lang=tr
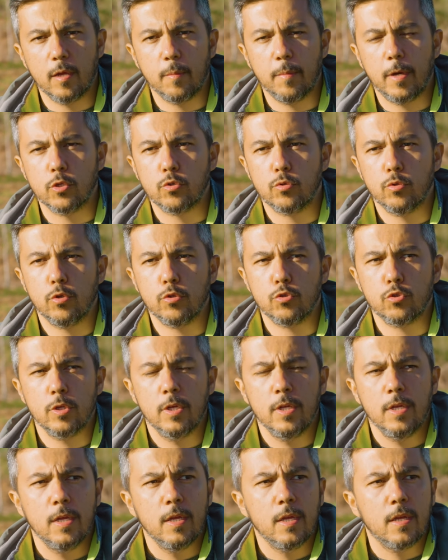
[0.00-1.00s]
başlıyoruz.
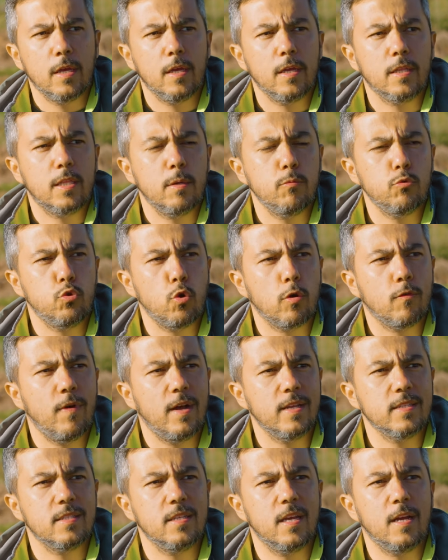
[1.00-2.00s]
E, tabii çok
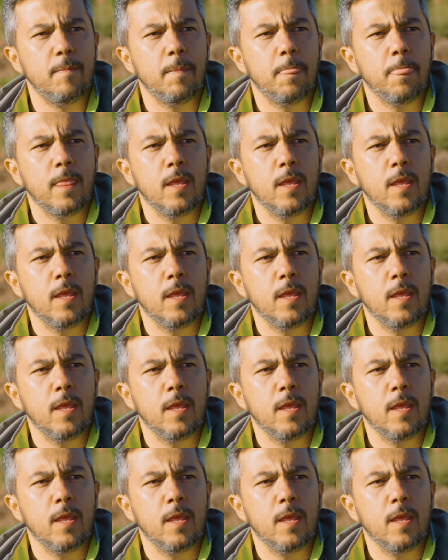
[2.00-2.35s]
fazla